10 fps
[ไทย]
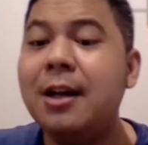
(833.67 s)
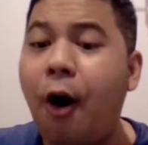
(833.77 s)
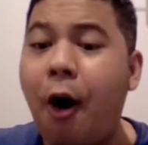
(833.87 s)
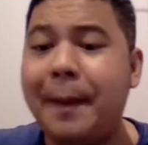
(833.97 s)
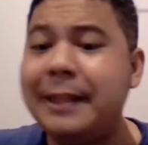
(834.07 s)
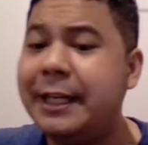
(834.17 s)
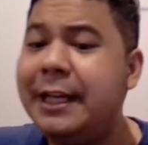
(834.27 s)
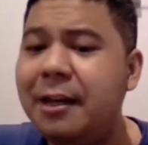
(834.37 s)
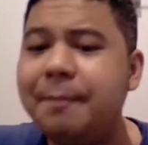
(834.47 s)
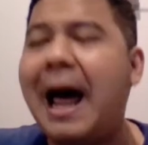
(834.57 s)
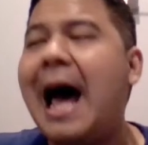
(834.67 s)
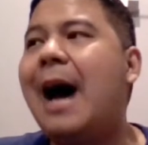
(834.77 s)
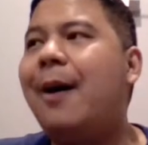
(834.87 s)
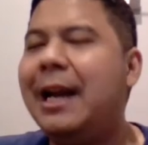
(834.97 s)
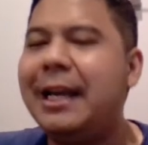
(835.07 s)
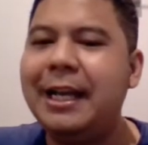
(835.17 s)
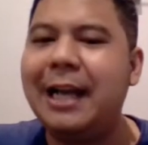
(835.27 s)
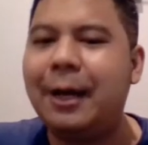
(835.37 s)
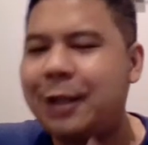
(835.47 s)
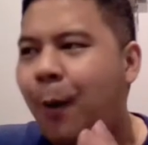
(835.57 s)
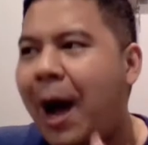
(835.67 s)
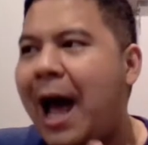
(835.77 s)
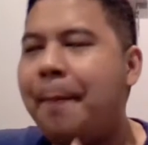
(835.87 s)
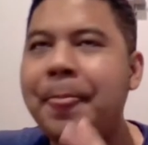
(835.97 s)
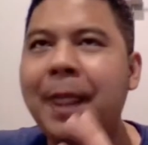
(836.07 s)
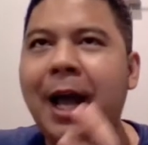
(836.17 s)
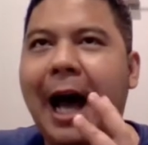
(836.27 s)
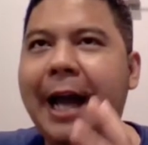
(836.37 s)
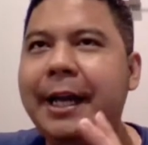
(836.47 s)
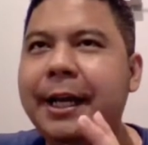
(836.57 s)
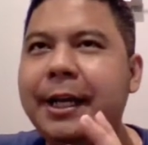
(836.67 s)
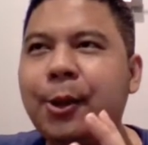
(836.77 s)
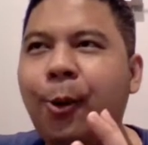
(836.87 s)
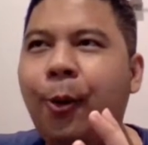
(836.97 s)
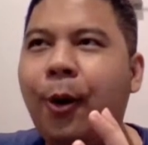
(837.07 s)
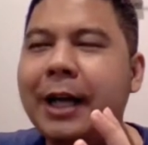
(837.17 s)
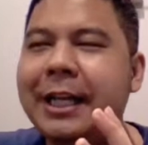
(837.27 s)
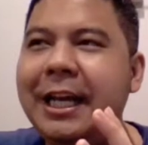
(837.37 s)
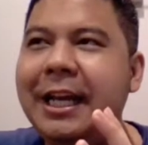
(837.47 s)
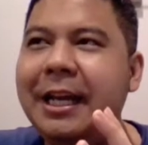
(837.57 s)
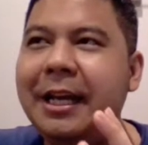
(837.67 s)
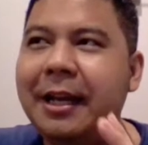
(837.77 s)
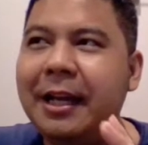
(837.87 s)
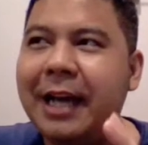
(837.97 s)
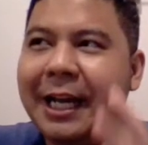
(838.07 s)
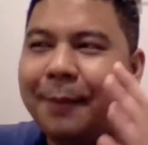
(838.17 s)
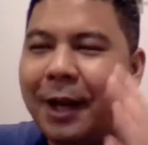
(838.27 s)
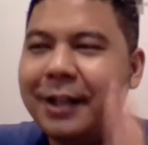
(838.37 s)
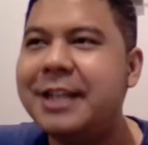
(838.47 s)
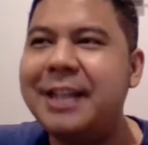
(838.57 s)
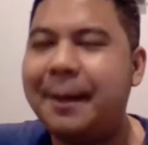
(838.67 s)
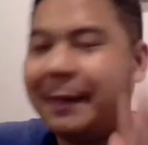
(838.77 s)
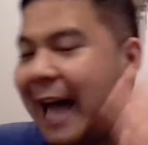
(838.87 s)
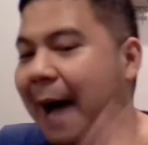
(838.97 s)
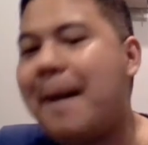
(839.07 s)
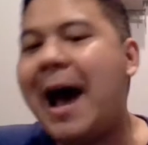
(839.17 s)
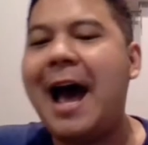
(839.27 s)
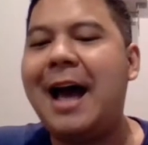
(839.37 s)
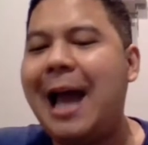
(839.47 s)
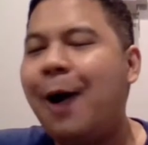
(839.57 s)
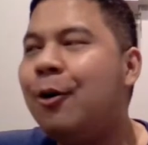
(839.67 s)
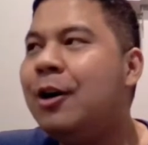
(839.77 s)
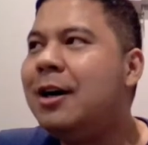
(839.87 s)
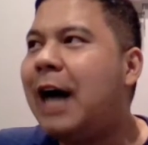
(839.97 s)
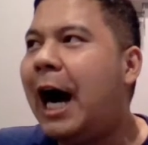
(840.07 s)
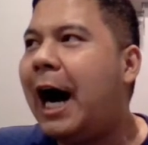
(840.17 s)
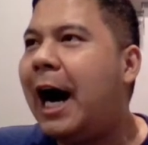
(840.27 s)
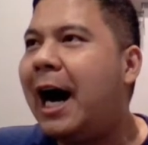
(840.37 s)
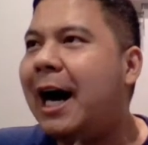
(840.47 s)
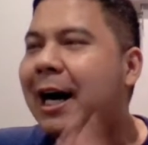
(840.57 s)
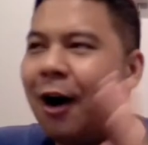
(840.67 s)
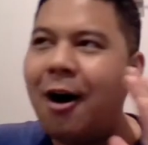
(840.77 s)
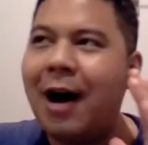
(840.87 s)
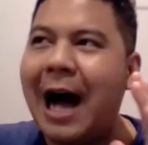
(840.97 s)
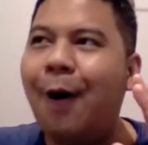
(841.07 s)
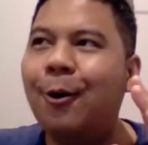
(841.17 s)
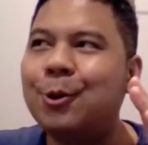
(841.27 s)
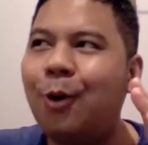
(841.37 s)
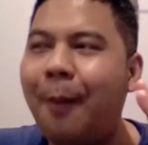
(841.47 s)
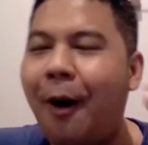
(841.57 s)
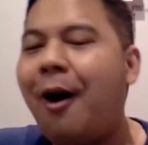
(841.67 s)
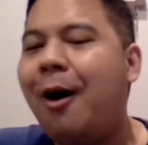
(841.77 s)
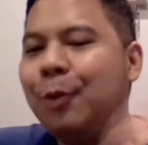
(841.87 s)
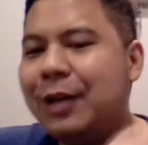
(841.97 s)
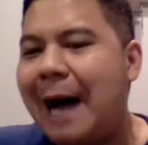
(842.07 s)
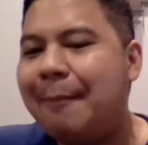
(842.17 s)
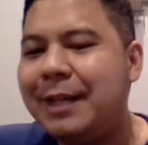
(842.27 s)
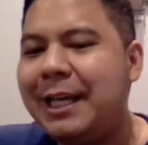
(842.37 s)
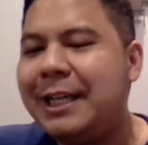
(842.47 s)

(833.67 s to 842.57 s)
ออกไปจากที่นี้หรือเปล่าอะไรอย่างนี้แหละแต่ว่าไอตัวที่ไอเพรนทิสเนี่ยมันตามมาแล้วก็เอาตัวพ่อบุญธรรมที่